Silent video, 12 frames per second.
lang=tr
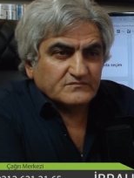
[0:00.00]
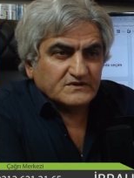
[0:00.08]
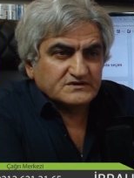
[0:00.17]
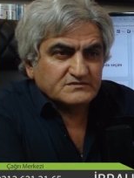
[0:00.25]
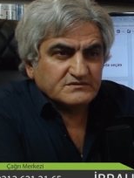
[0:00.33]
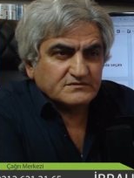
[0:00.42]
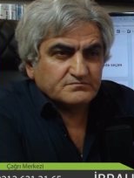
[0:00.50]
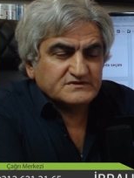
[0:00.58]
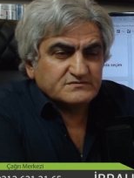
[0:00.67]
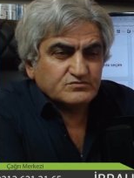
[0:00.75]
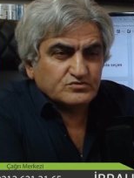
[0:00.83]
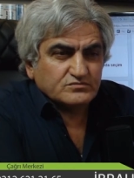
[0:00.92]
Şimdi
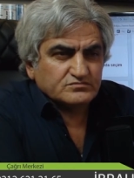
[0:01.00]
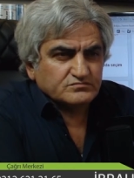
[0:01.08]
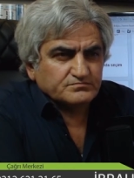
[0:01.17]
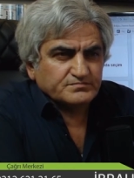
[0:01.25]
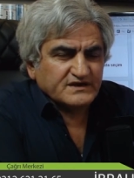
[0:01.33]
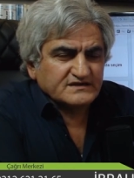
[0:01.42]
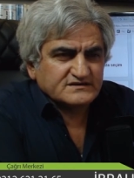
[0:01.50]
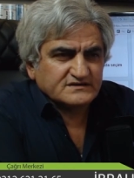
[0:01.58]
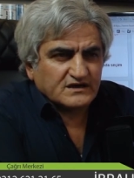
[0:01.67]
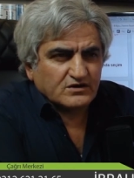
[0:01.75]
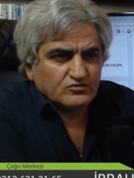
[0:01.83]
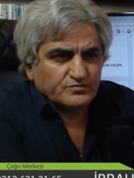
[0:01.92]
bizim ürün,
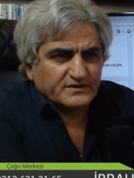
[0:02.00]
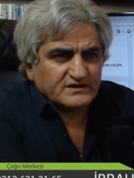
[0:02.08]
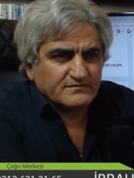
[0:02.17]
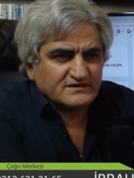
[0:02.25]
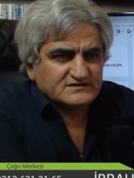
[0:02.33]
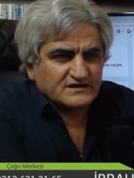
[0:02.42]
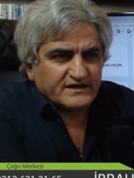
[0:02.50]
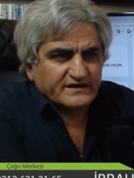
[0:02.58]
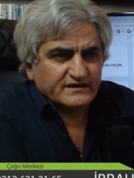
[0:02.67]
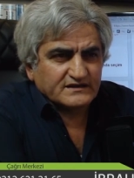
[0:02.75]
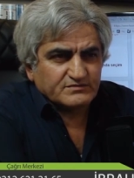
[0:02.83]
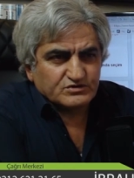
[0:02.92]
piyasada Avrupa'da mesela
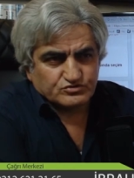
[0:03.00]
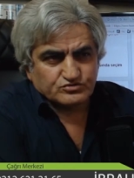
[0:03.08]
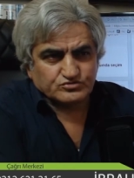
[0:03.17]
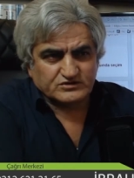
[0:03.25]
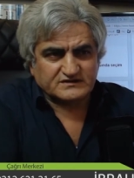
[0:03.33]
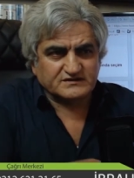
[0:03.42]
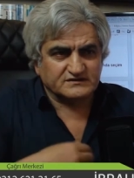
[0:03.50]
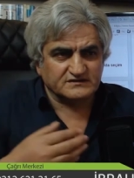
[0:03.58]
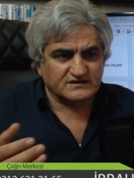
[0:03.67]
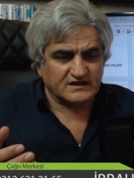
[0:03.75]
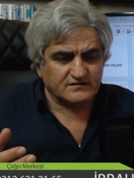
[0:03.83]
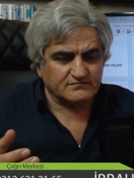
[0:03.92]
herhangi bir ürün
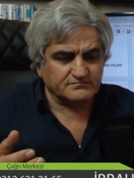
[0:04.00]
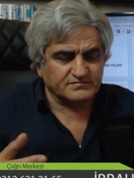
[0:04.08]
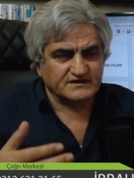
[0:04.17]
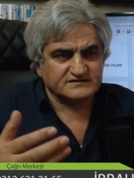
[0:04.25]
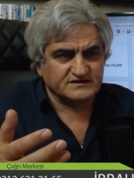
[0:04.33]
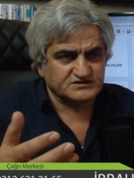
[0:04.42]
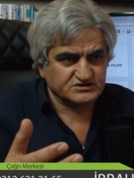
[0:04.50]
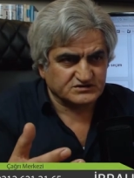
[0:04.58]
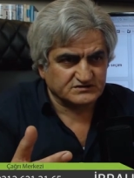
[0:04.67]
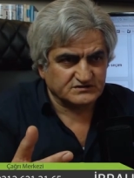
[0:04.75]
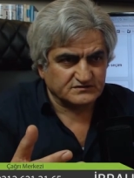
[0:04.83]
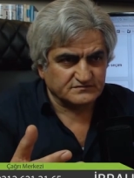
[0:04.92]
üretildi diyelim. Piyasaya
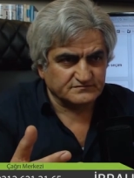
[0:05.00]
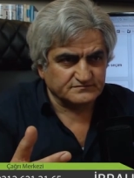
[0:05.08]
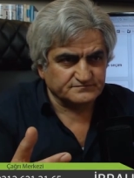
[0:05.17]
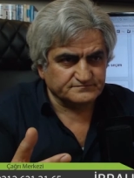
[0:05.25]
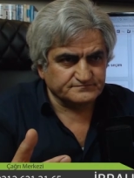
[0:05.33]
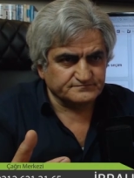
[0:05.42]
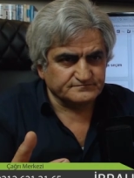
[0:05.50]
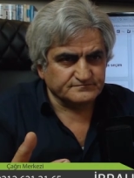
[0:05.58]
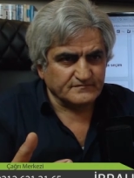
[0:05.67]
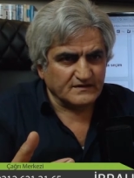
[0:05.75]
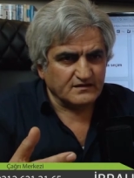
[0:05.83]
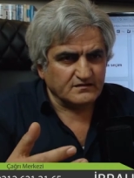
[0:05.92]
çıktı.
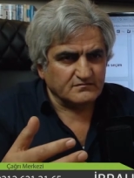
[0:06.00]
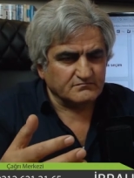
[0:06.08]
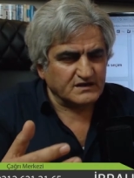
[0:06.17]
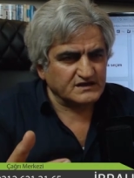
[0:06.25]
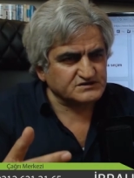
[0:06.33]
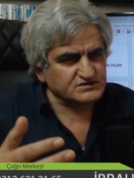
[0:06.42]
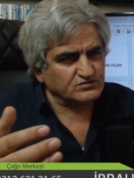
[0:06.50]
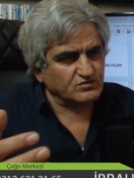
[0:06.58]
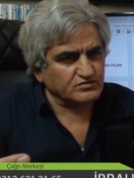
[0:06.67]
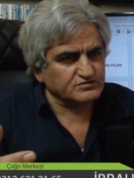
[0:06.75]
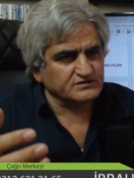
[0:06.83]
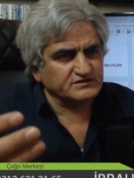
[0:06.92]
5 yıl,
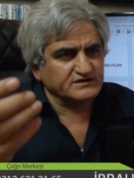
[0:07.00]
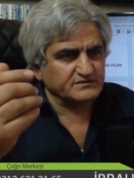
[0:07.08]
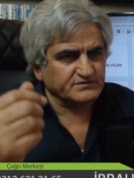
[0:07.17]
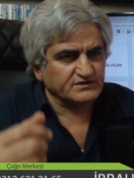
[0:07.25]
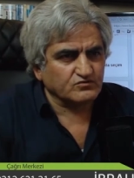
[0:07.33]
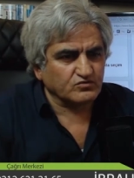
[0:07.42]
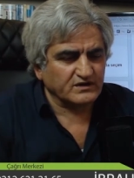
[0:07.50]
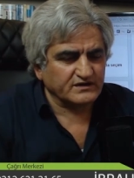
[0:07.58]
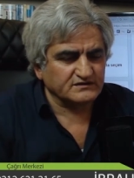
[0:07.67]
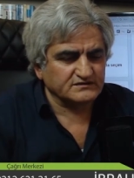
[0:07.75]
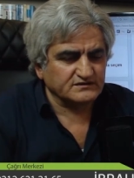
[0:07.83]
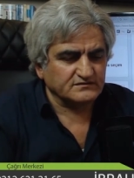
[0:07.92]
10 yıl, 20 yıl
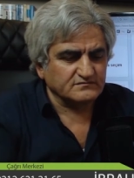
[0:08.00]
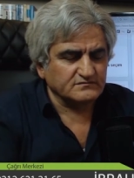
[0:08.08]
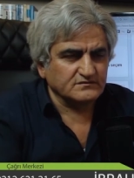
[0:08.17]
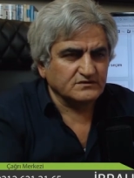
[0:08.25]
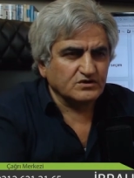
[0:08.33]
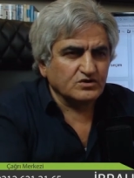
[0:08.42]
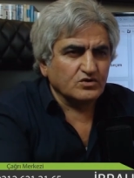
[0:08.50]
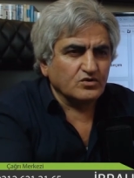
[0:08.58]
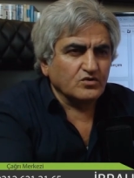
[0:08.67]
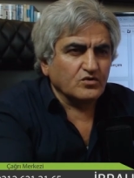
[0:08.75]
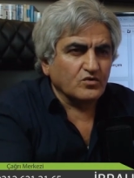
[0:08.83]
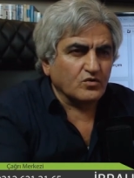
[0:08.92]
kullanıldı.
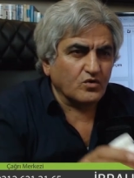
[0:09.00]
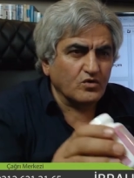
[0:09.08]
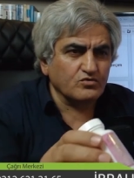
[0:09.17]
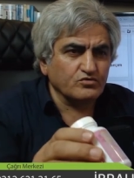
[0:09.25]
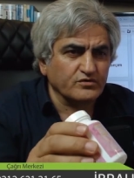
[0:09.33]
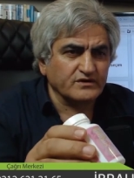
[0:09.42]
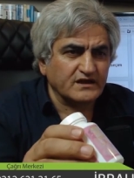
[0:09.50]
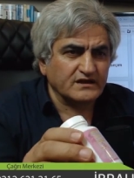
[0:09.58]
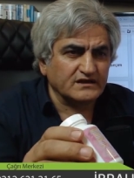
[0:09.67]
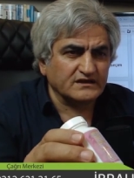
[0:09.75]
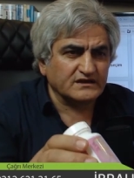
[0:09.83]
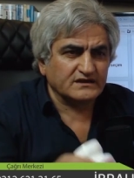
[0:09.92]
O ürünle
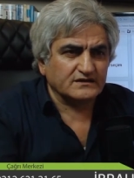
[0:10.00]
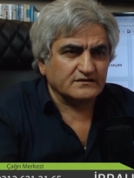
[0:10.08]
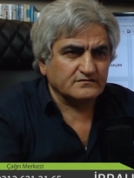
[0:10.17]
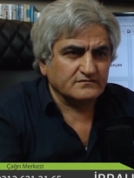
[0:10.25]
ilgili